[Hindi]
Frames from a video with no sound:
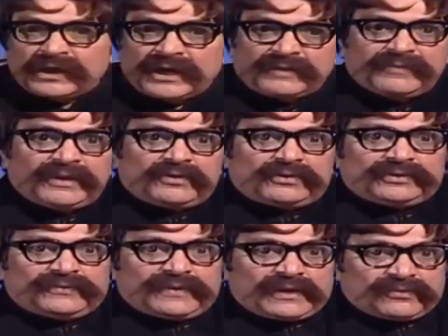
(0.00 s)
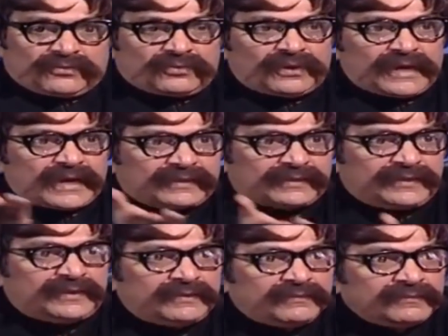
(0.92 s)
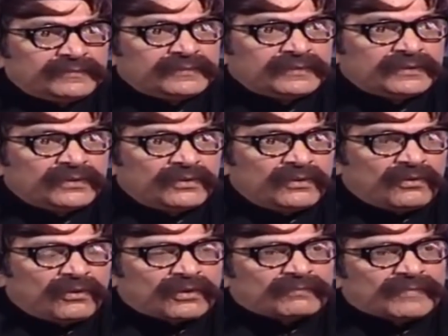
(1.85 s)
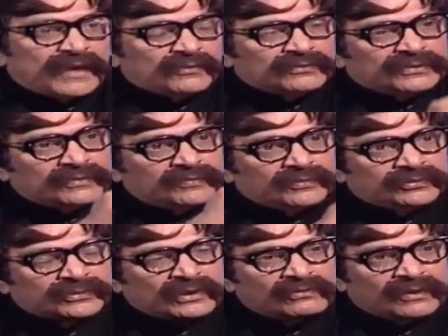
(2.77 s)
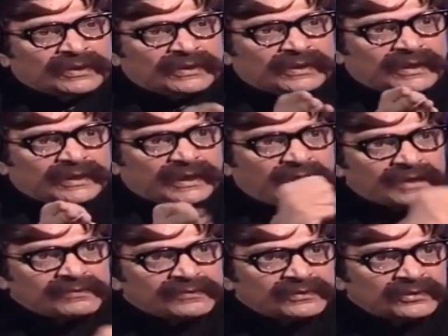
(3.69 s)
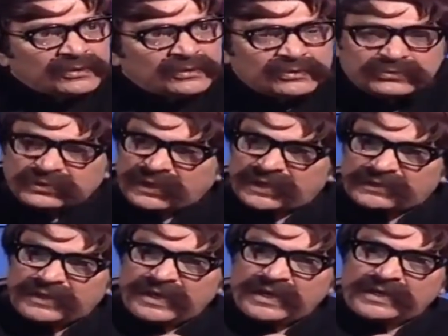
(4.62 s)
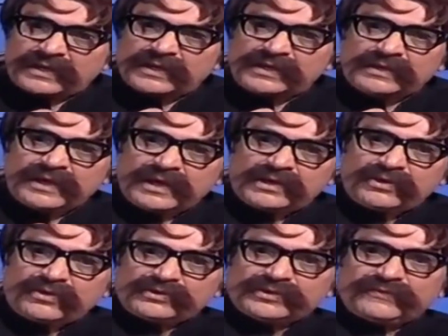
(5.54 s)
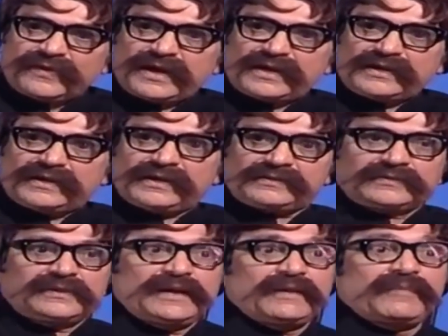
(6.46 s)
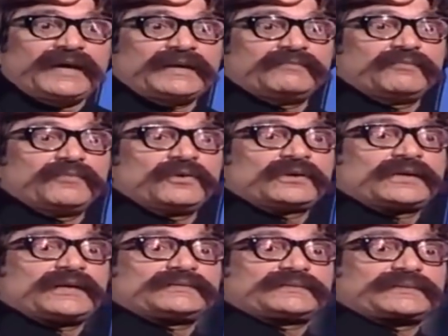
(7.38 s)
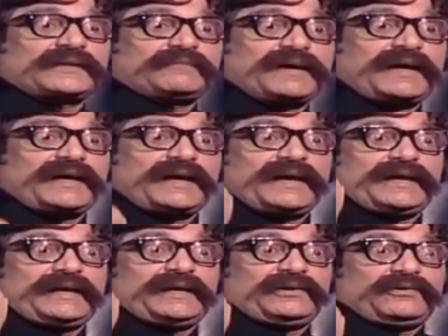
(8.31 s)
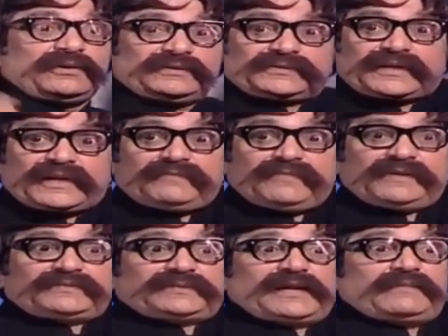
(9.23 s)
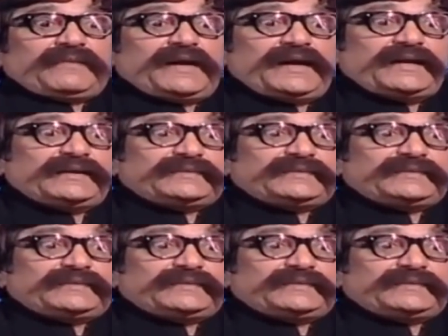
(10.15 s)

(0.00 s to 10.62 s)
घर में नौजवानों को ले आती और मैं उनसे पूछता हूँ कि ये क्या तो कहती हैं कि ये नौजवान नस्ल हमारे मुल्क का सरमाया है और इस घर में सरमाया